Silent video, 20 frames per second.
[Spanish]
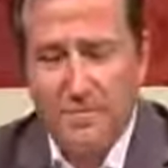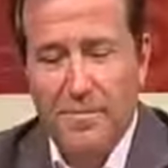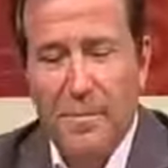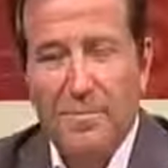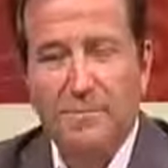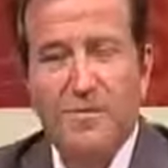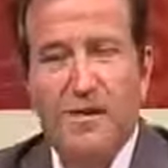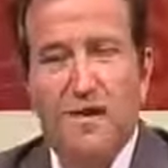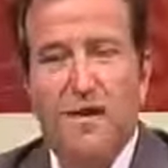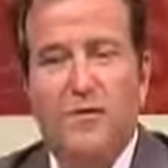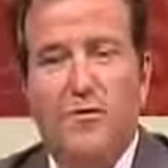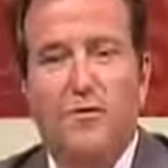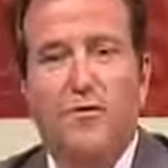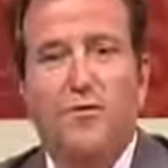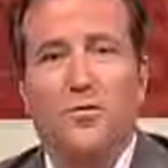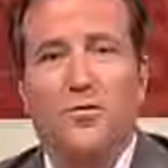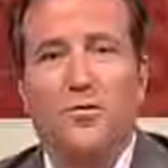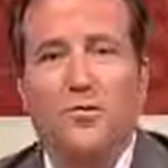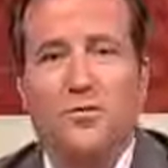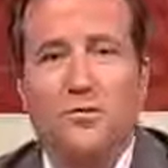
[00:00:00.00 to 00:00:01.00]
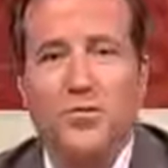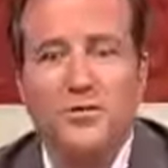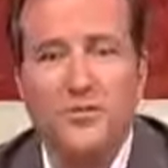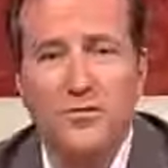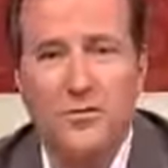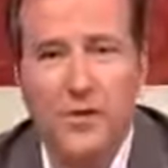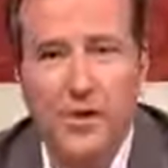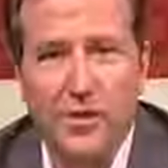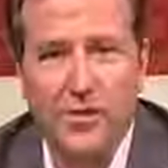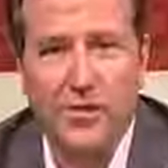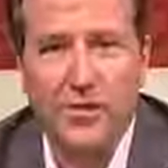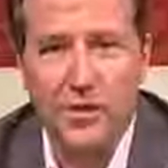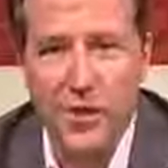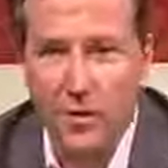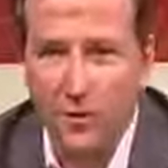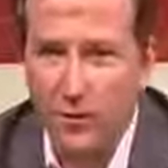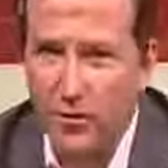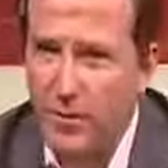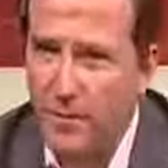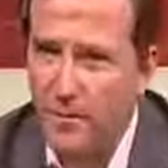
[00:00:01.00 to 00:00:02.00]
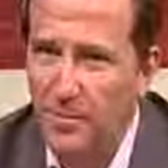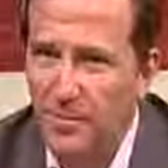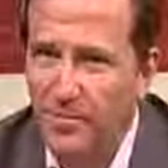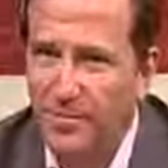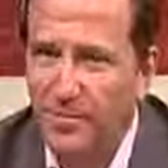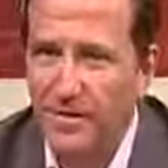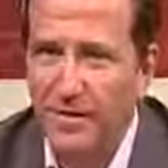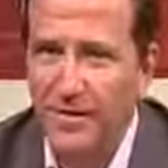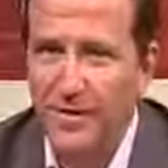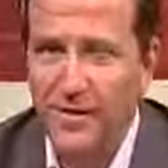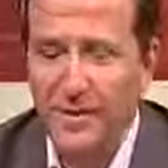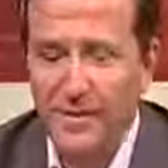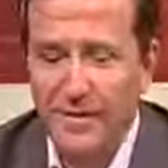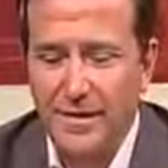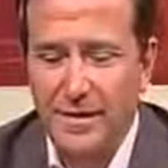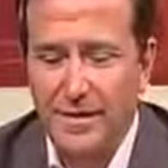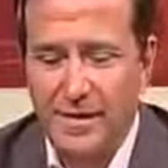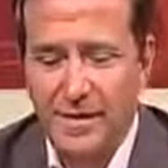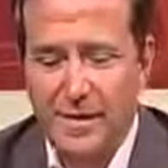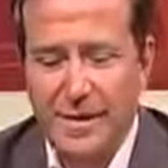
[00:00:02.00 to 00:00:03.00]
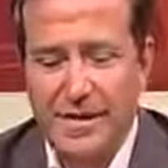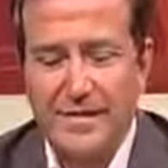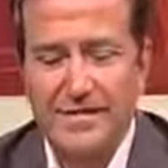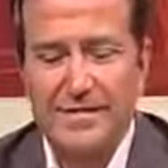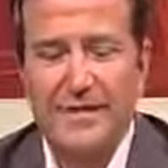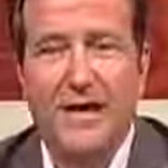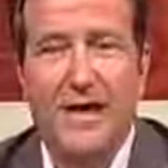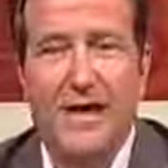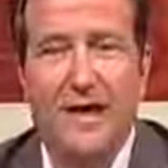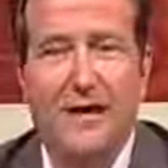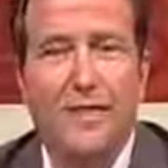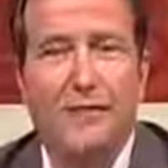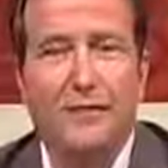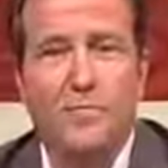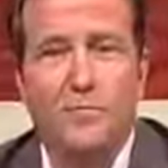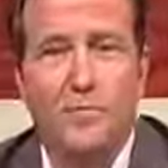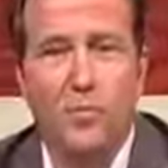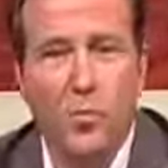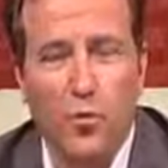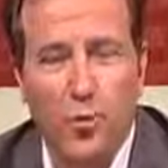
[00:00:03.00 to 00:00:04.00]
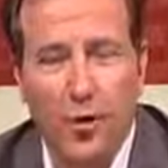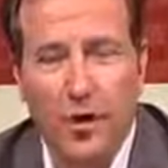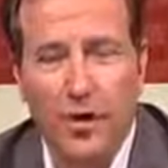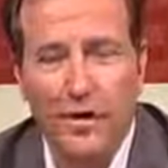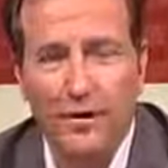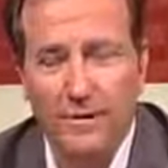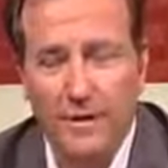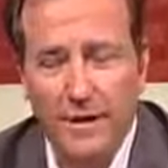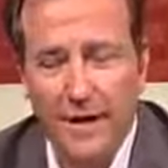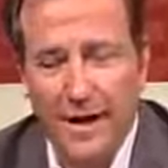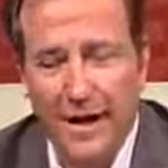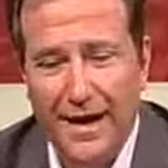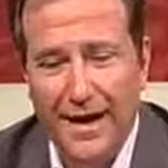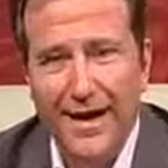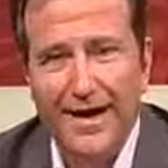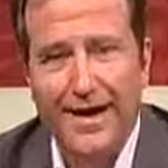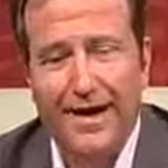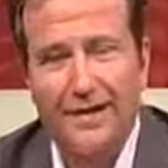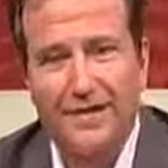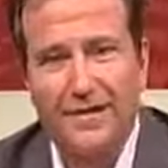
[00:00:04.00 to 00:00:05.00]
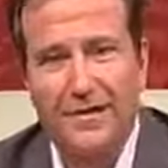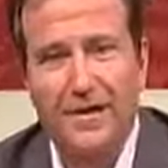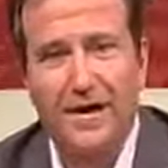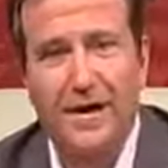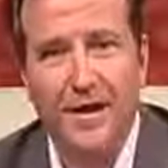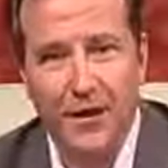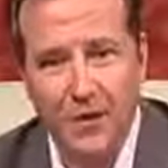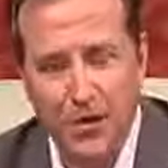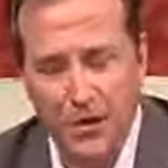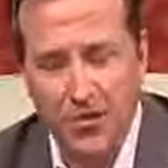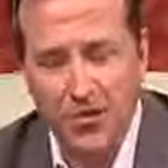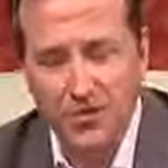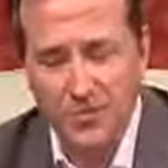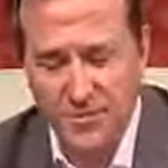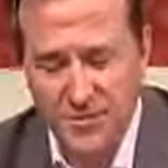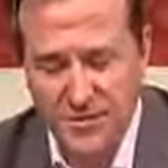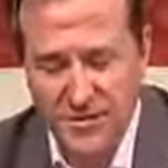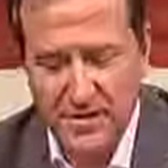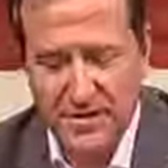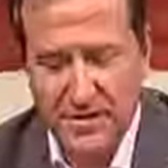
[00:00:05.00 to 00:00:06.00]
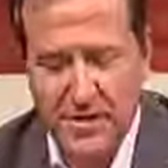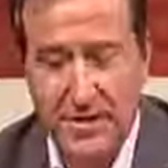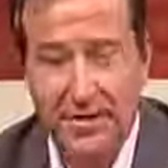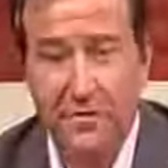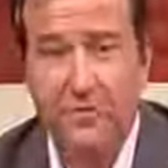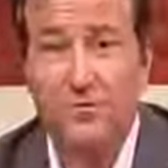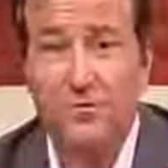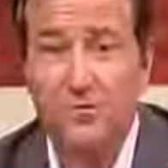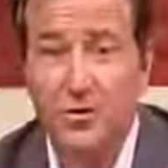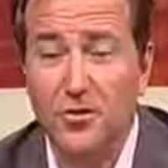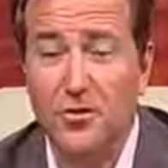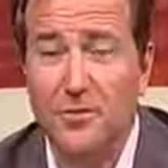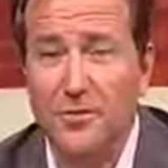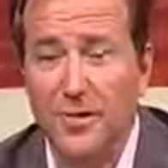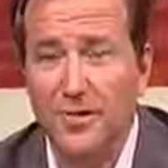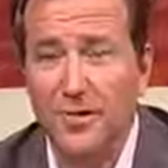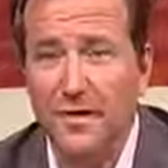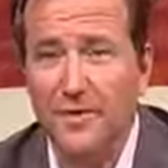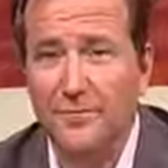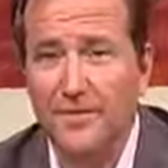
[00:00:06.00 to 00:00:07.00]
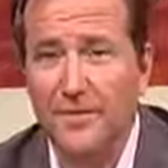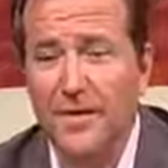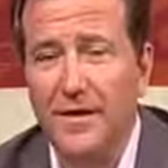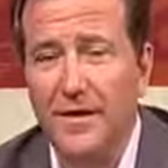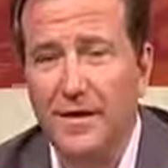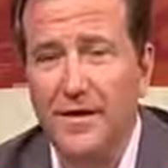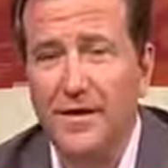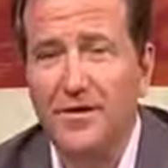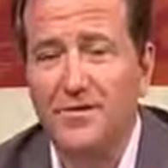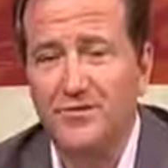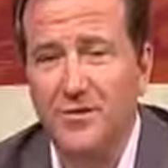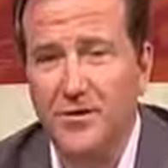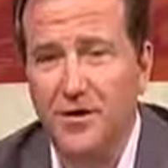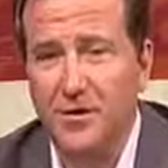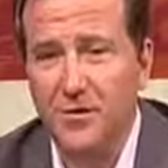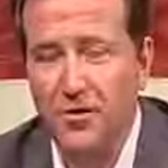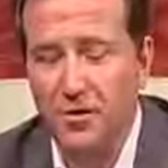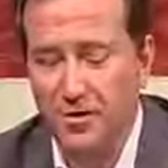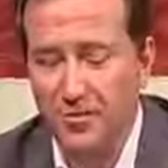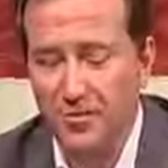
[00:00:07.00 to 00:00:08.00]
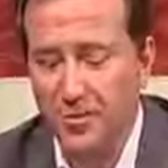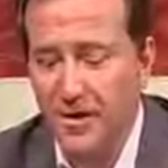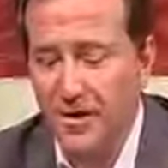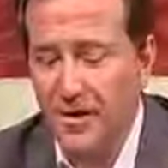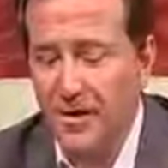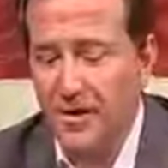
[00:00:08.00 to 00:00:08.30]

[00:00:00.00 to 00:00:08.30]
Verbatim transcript: Vamos a hablar con un historiador que conoce perfectamente esa mujer alejandrina que hoy nos visita, con Jordi Mata historiador.